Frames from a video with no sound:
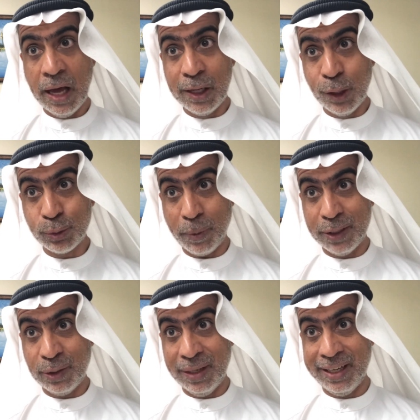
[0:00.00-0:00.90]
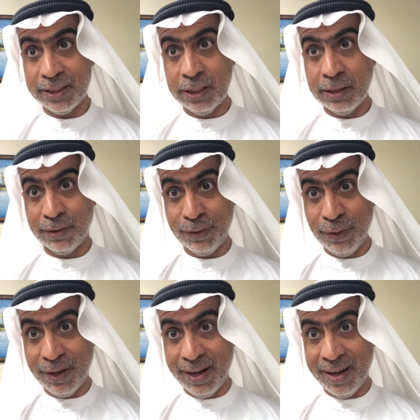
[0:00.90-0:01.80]
الله سبحانه وتعالى يعطيك
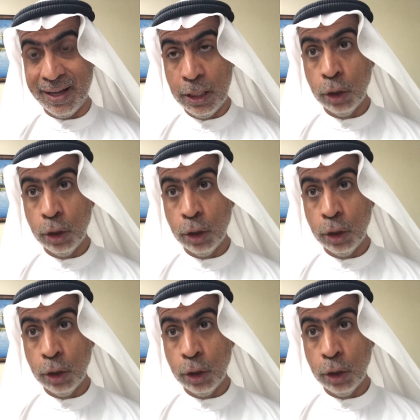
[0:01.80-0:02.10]
الرضا